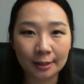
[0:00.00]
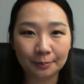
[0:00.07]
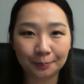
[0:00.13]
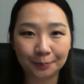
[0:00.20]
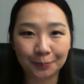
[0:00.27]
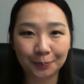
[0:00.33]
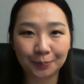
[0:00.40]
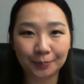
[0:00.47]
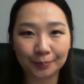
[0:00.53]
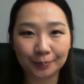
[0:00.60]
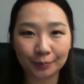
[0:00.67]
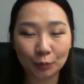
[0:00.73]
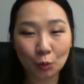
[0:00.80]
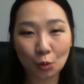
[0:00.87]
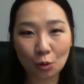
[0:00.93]

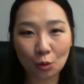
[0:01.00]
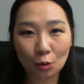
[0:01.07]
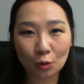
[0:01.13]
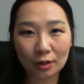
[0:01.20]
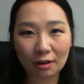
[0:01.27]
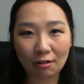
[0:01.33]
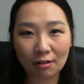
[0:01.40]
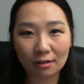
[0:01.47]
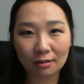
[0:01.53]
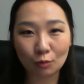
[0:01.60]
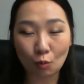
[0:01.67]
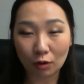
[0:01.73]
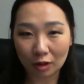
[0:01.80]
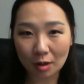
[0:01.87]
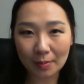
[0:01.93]
음, 또 이런
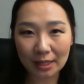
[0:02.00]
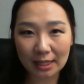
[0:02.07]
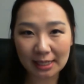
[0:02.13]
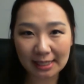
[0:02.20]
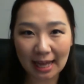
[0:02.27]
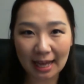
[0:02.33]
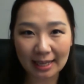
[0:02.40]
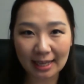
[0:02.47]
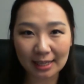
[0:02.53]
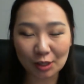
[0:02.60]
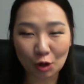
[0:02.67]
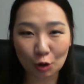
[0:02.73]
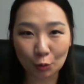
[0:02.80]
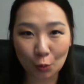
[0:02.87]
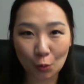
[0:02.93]
원어민들
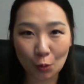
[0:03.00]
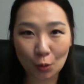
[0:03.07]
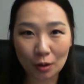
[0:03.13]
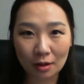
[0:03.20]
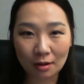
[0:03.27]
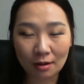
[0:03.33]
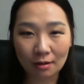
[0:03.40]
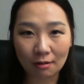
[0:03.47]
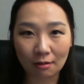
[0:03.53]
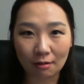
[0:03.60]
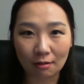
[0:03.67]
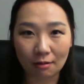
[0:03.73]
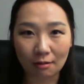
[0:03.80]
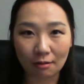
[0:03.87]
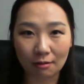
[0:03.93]
사이에서도
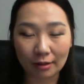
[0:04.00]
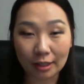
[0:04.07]
어,